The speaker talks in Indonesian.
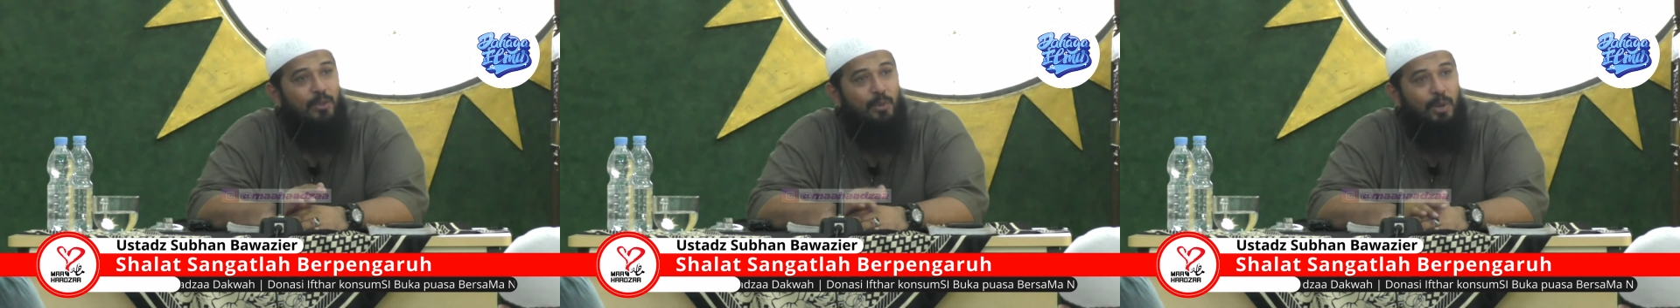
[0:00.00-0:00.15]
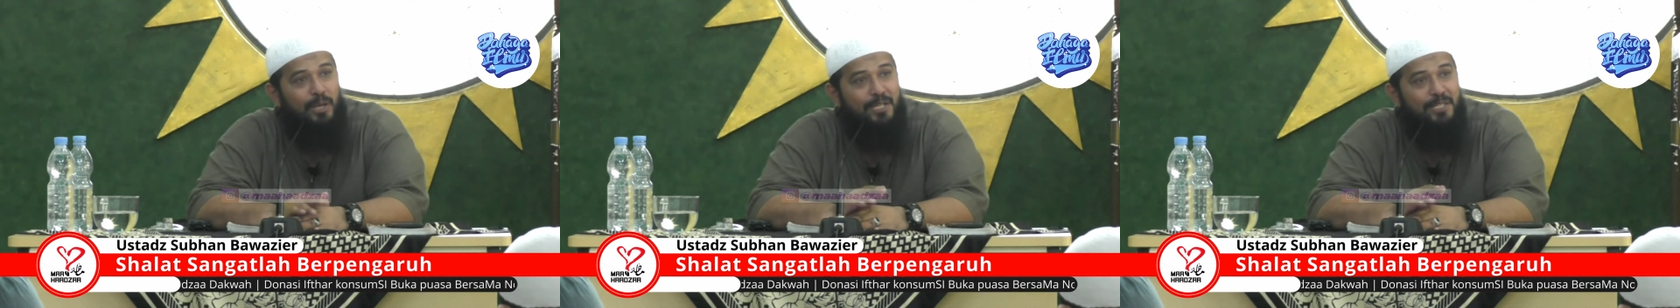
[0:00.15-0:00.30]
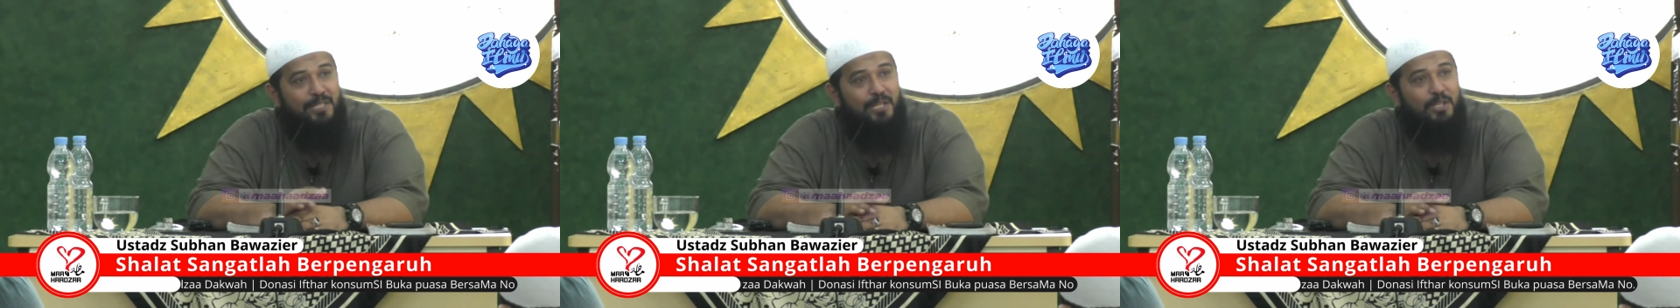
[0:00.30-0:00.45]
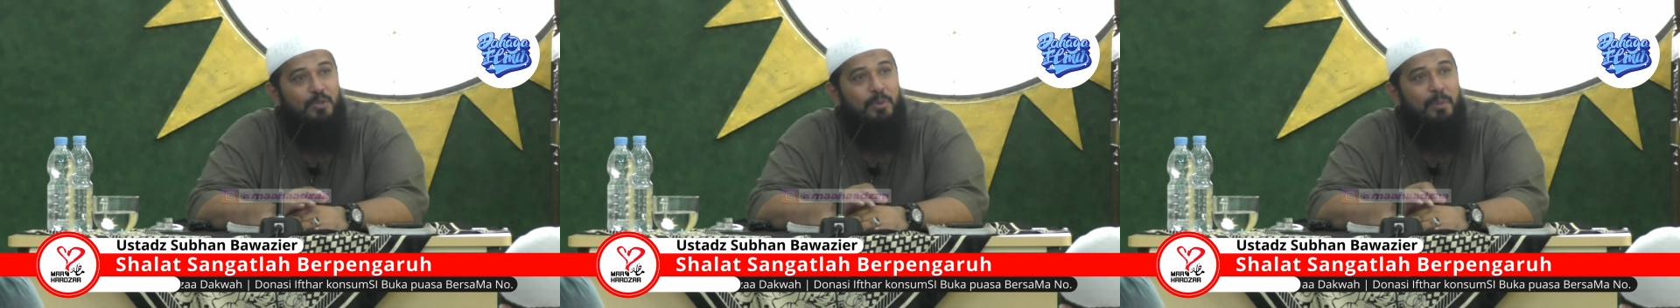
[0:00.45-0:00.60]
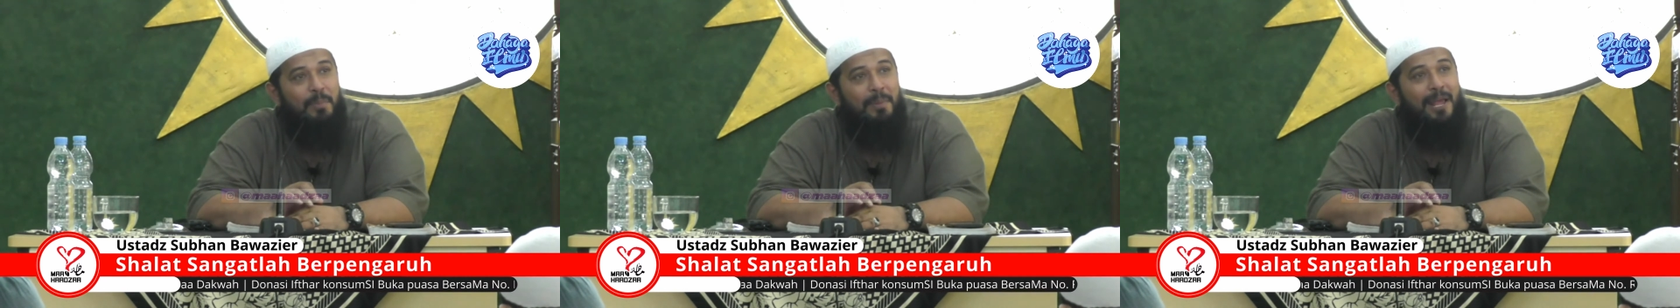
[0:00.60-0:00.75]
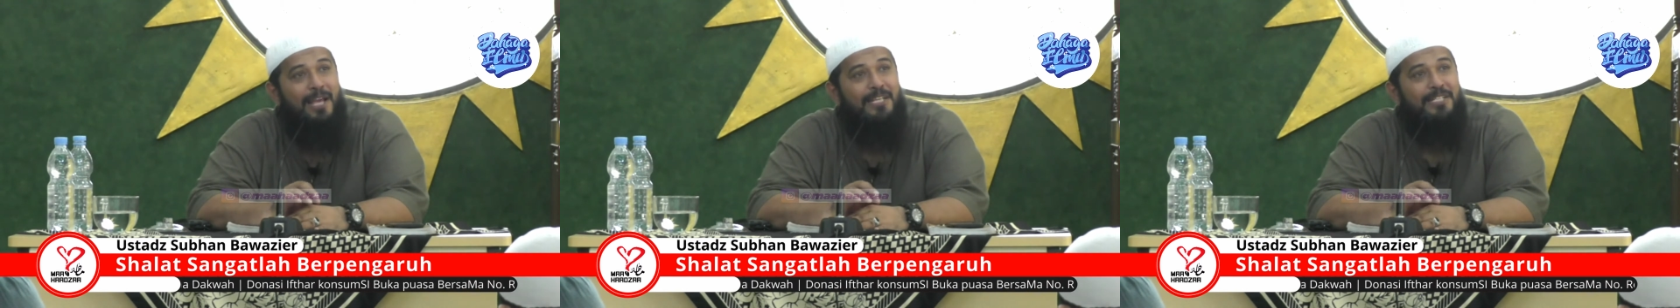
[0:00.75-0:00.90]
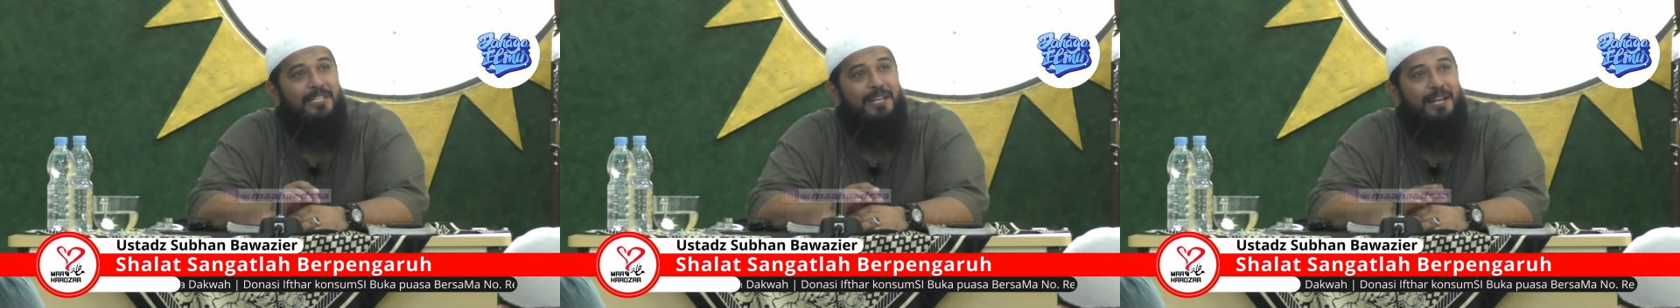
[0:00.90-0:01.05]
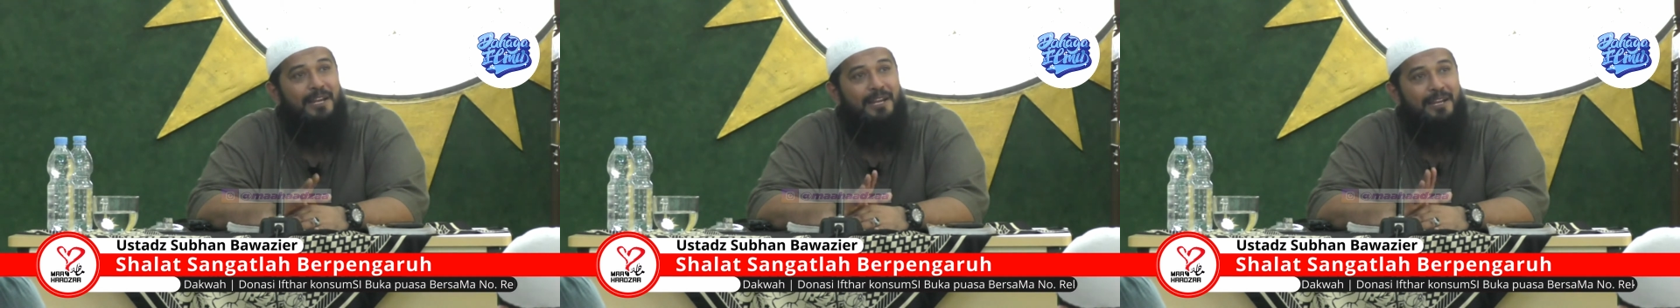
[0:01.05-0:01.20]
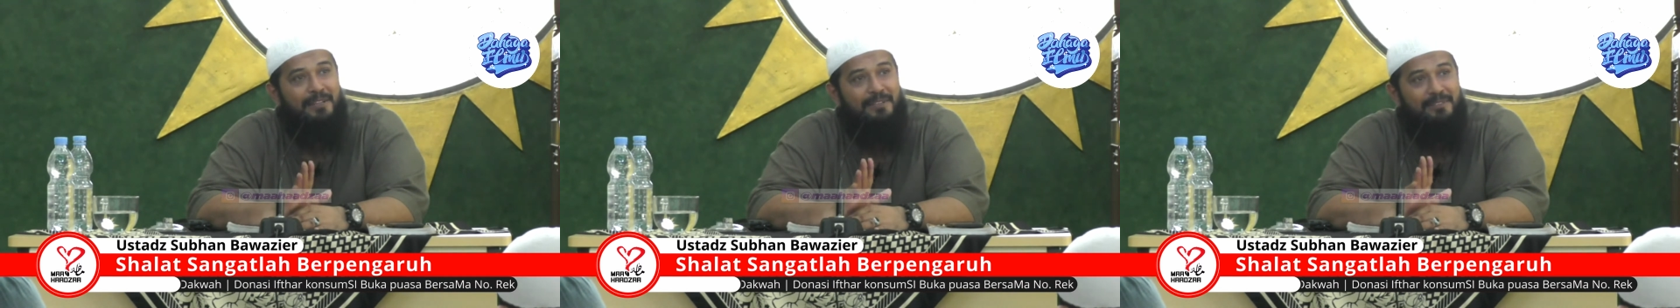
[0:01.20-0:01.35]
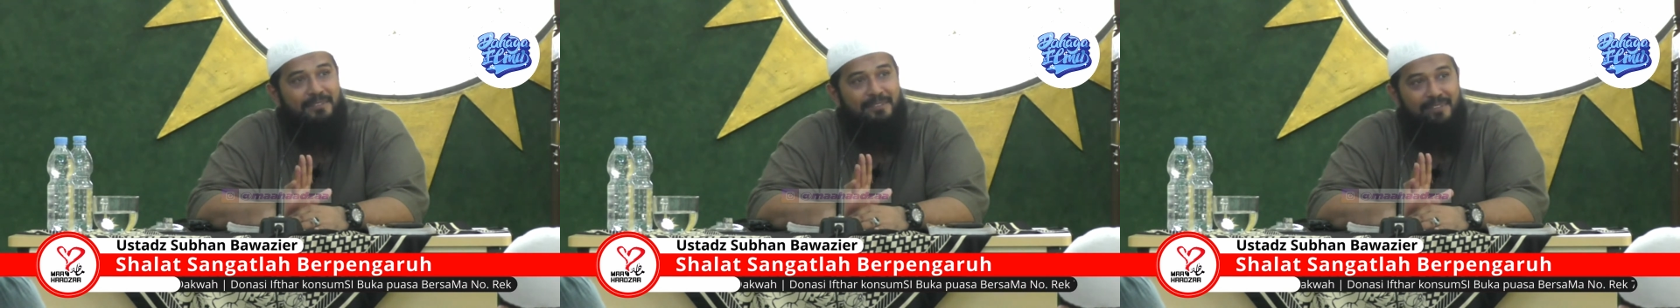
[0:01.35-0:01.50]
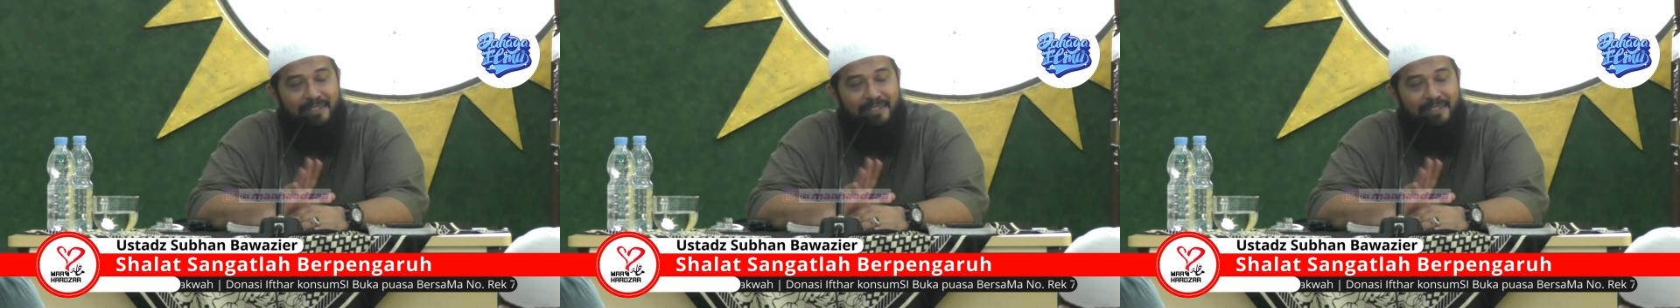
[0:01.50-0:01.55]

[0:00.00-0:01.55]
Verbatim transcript: tugas kita cuma melaksanakan.